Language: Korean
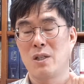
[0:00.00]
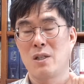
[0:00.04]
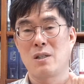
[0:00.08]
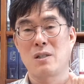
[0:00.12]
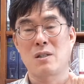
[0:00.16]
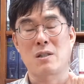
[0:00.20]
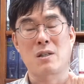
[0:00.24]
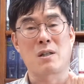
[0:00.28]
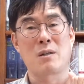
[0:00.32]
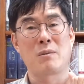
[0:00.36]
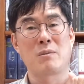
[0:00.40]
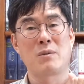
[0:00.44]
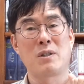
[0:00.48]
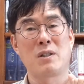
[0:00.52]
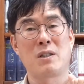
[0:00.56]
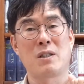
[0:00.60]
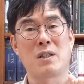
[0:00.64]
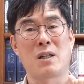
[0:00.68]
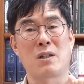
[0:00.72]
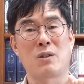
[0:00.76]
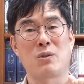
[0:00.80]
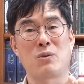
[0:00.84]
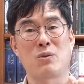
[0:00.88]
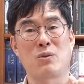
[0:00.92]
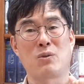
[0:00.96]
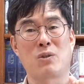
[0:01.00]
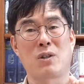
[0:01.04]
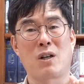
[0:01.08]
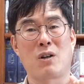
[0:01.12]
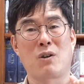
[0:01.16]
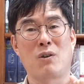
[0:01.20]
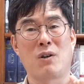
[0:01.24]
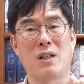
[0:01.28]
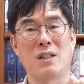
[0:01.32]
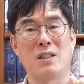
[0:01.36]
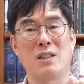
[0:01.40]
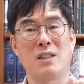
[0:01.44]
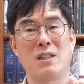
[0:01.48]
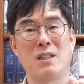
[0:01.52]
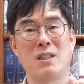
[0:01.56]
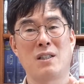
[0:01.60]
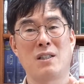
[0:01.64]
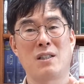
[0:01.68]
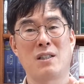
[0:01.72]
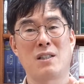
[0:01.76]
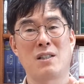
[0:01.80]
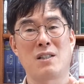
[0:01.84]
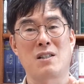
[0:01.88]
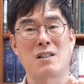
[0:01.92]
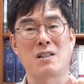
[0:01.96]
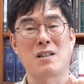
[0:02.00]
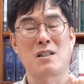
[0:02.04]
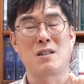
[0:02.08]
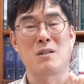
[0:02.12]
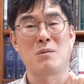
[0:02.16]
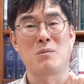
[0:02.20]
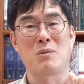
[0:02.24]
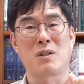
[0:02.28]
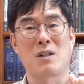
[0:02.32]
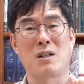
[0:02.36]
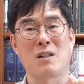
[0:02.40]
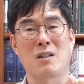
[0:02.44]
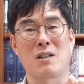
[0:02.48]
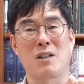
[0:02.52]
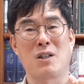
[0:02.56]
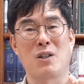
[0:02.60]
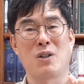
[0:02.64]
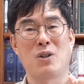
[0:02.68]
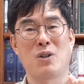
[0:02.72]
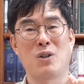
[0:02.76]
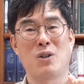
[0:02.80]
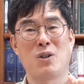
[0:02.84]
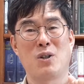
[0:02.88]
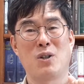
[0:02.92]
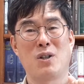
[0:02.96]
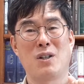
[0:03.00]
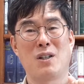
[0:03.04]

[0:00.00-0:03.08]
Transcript: 사람들이 나를 누구라고 하니? 제자들이 뭐라 그래요?